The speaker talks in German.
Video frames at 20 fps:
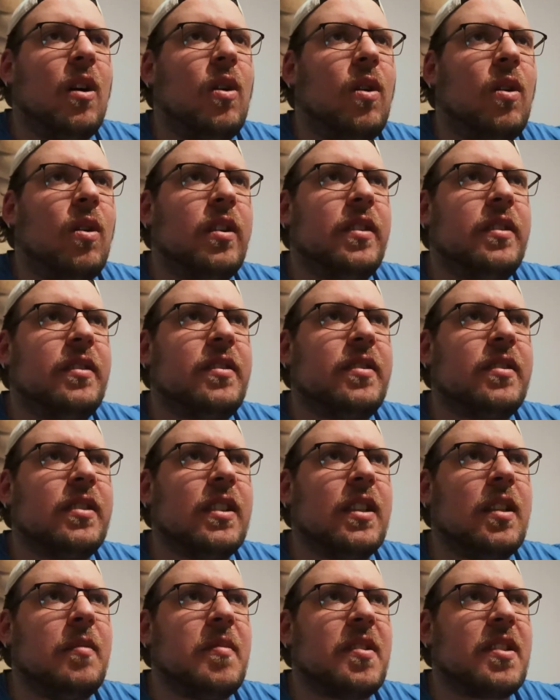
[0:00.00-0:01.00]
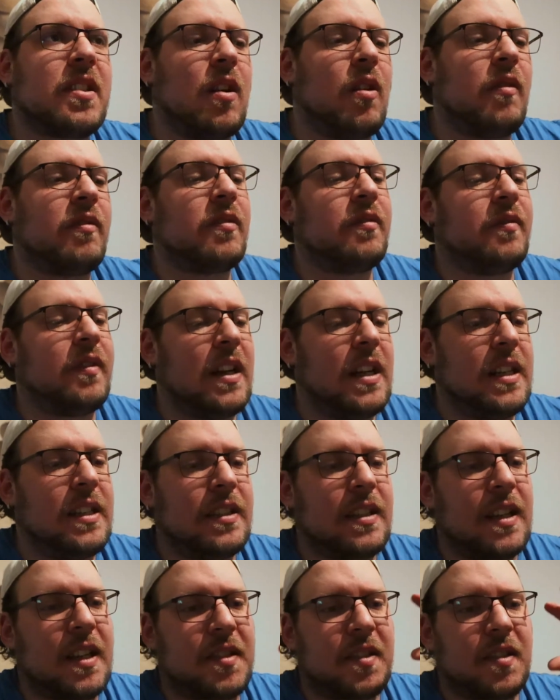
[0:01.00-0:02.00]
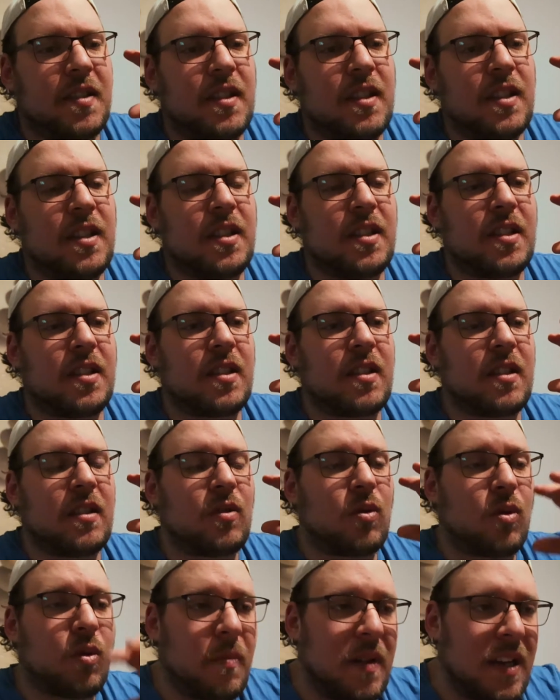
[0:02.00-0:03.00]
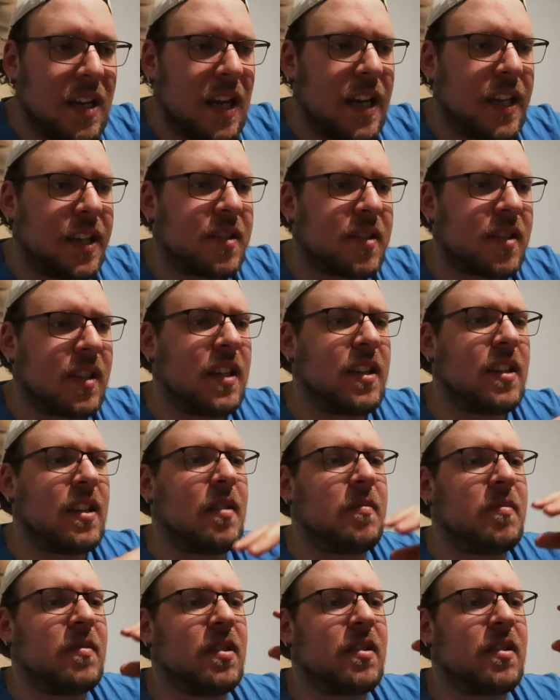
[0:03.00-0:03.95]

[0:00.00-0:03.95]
und äh, mir ist dann aufgefallen, dass ich ein Dokument eingescannt habe.